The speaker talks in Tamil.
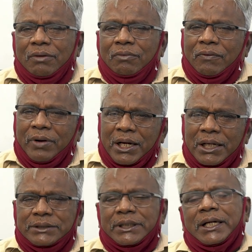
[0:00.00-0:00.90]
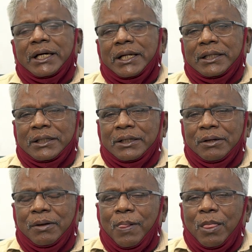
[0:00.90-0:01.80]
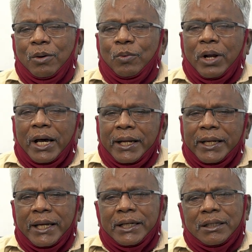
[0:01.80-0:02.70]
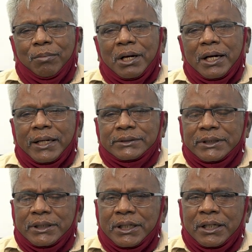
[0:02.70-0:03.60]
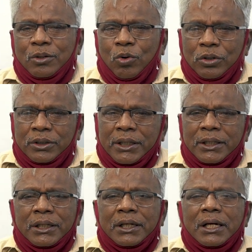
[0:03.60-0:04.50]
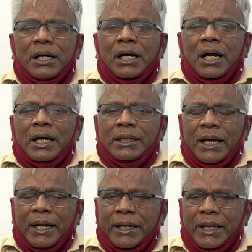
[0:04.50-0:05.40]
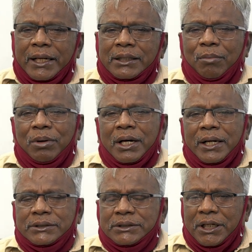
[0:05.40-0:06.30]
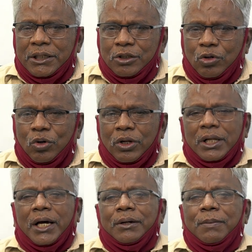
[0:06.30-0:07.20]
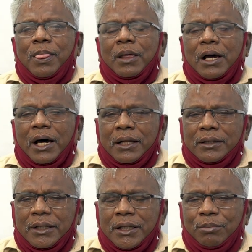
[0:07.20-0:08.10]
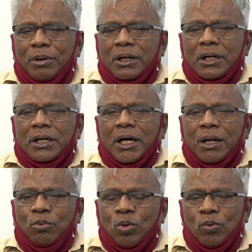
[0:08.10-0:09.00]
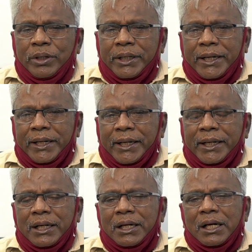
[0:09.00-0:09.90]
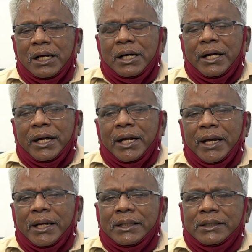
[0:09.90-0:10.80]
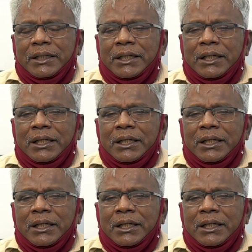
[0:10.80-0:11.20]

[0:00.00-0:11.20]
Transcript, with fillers: விவரங்கள் சேகரித்து ஒரு அறிக்கையை தமிழக அரசுக்கு கொடுத்தது அந்த அறிக்கையை தமிழக அரசு ஏற்றுக்கொண்டு தான் அருந்ததியர் மக்களுக்கான உள்ஒதுக்கீட்டை ரெண்டாயிரத்தி